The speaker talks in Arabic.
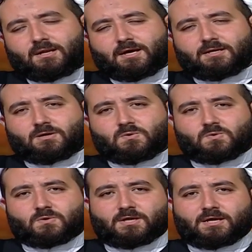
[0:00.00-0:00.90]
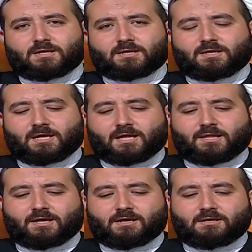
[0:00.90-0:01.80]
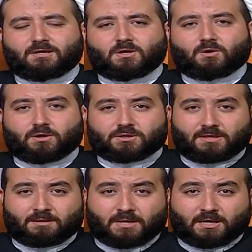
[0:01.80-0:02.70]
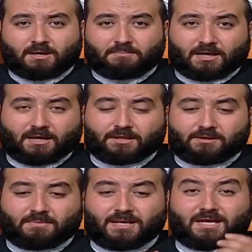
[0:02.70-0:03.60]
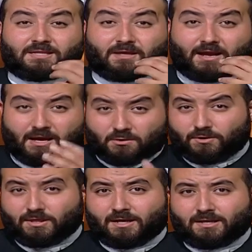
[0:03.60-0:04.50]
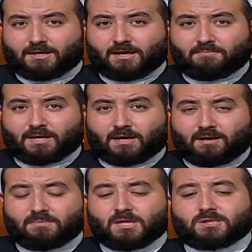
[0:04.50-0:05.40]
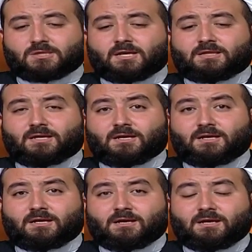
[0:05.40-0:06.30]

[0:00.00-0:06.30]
لا يكون ذلك لهذا أعطي مقاما عظيما إدراك ذلك المقام يستدعي